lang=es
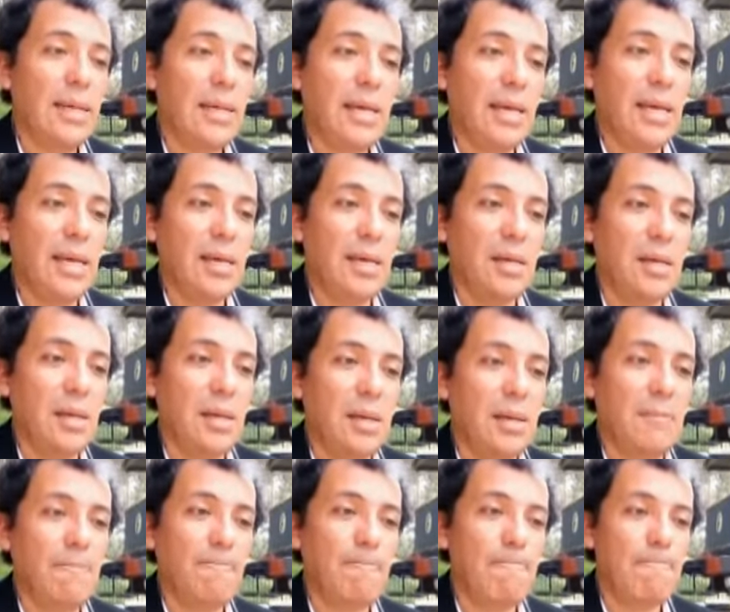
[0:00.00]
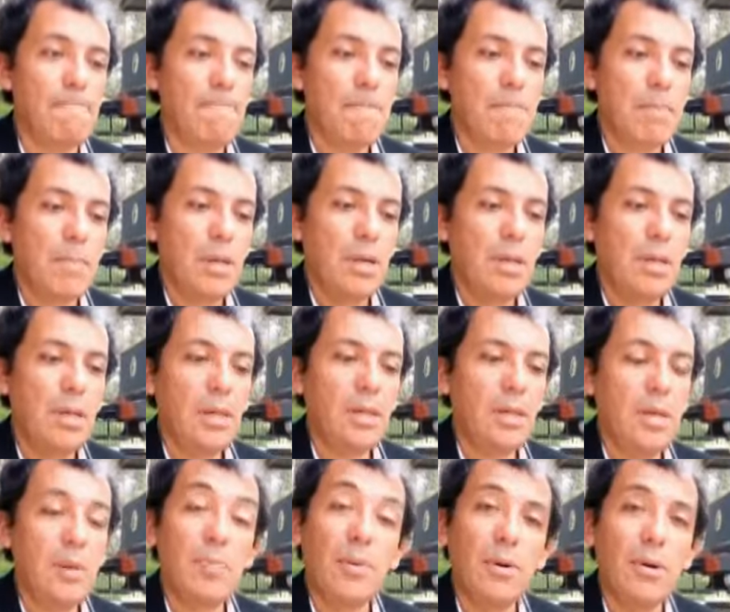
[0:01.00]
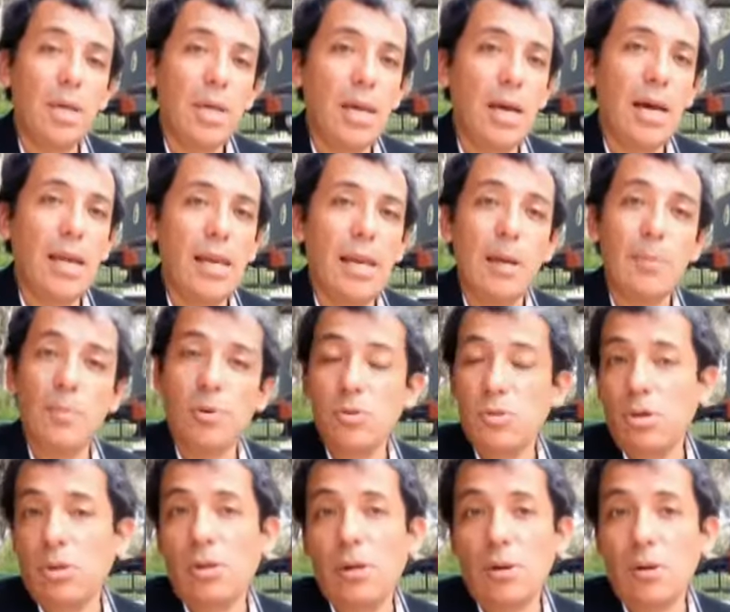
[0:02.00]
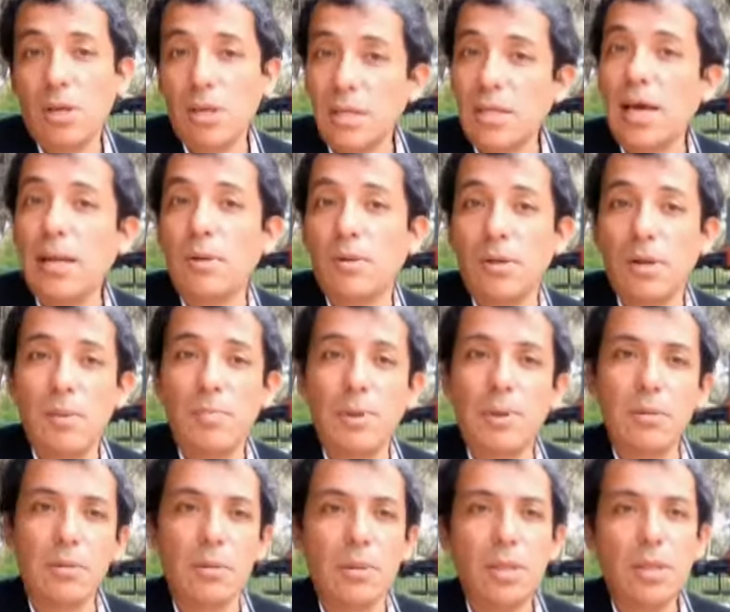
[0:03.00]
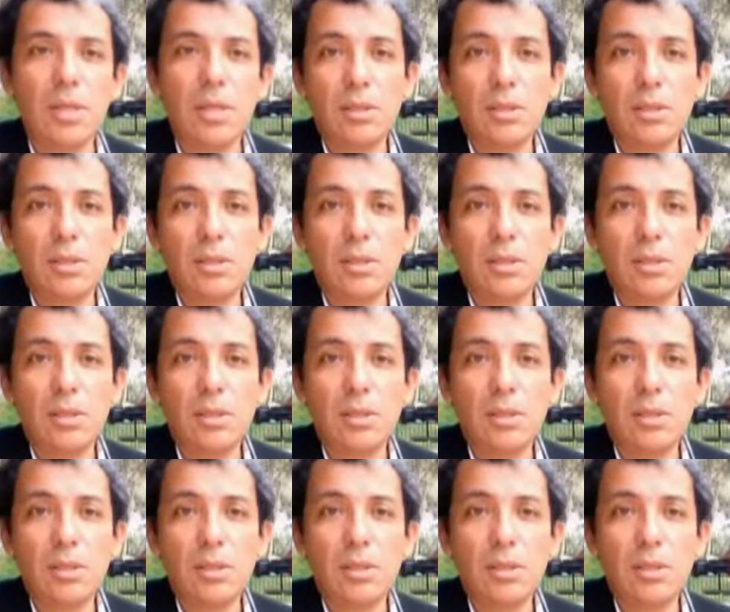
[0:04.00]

que eh, disponía la expulsión de los gitanos del Perú.